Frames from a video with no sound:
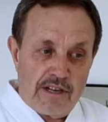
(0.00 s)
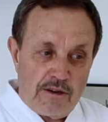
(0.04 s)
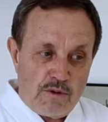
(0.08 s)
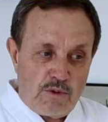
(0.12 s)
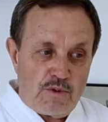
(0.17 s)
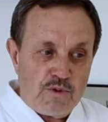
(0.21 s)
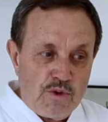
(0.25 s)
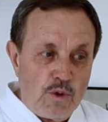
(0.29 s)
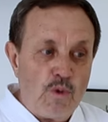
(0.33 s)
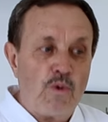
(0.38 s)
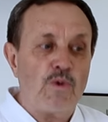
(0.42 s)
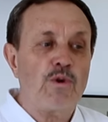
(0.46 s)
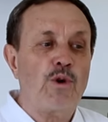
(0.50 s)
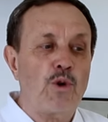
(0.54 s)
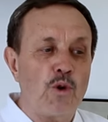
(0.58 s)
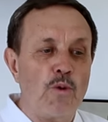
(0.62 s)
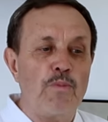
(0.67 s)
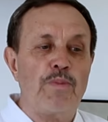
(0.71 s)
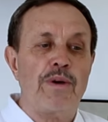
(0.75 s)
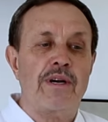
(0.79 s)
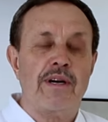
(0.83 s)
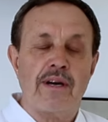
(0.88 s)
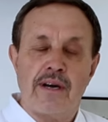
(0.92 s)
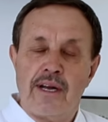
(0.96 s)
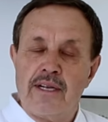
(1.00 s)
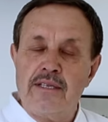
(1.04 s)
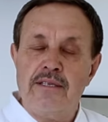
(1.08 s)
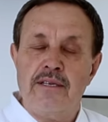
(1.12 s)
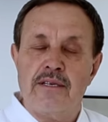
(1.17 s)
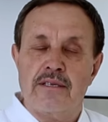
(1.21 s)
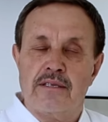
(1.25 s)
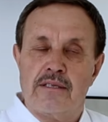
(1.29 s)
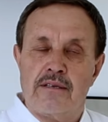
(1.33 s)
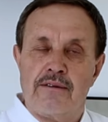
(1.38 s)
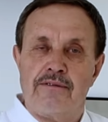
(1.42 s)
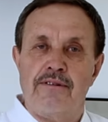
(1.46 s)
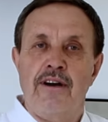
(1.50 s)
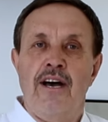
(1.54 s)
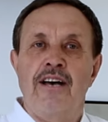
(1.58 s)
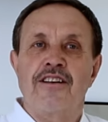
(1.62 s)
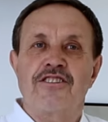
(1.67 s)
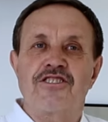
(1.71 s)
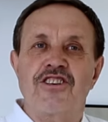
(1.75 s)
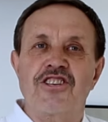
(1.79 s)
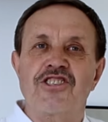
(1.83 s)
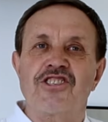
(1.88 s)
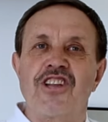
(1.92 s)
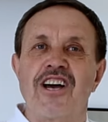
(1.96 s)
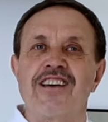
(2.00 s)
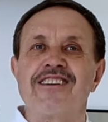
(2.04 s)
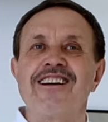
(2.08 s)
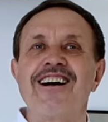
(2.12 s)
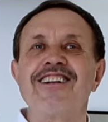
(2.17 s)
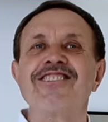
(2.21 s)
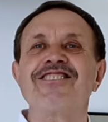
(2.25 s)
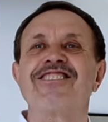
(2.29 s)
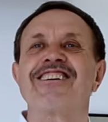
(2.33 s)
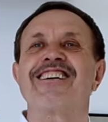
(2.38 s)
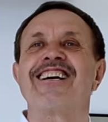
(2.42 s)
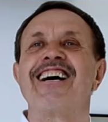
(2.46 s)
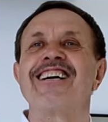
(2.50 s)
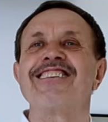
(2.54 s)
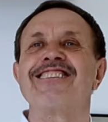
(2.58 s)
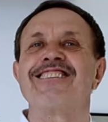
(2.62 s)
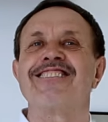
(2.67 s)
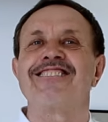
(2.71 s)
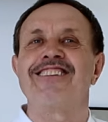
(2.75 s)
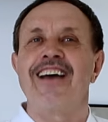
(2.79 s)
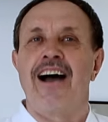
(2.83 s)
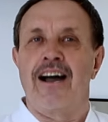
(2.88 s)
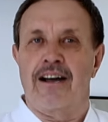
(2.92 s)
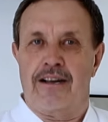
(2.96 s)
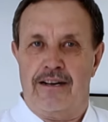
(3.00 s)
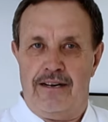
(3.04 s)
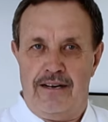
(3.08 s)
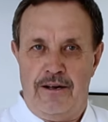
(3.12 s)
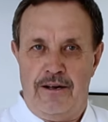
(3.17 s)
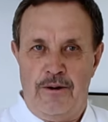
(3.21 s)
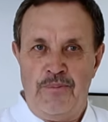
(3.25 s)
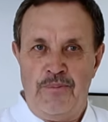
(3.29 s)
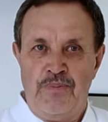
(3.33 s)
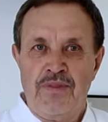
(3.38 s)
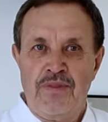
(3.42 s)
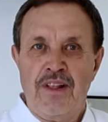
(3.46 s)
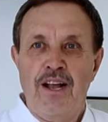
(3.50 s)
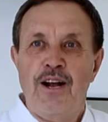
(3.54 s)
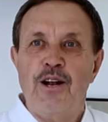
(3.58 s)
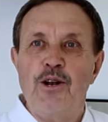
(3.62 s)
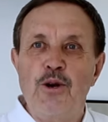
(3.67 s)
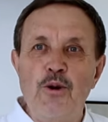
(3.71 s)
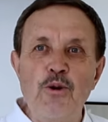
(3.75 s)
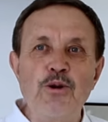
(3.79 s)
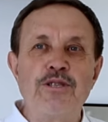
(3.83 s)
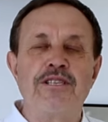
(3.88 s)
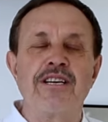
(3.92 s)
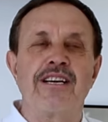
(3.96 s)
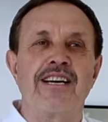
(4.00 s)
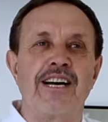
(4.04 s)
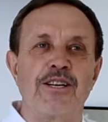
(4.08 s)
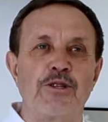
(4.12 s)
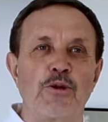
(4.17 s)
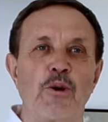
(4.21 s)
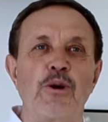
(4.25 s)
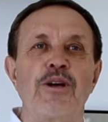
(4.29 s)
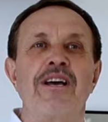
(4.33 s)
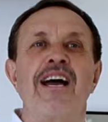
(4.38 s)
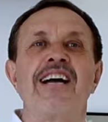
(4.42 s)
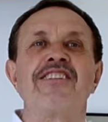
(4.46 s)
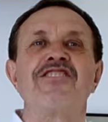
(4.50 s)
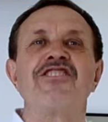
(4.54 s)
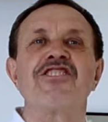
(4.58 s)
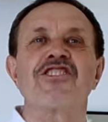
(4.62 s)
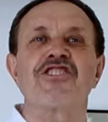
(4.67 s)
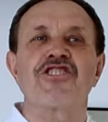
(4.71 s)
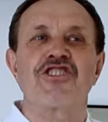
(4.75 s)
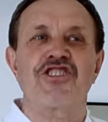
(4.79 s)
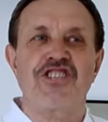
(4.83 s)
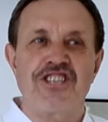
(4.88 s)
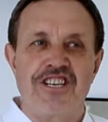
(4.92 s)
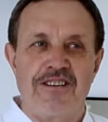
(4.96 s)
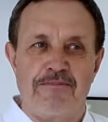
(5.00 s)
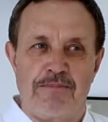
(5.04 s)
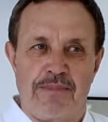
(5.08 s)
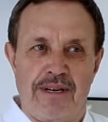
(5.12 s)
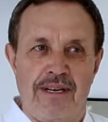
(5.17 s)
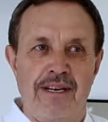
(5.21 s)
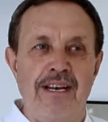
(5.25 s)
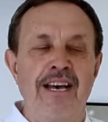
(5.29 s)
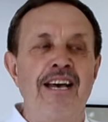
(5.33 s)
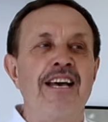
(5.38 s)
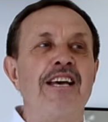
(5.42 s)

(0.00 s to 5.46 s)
ну, группе каратистов состоялся костяк люди, которые одержимы,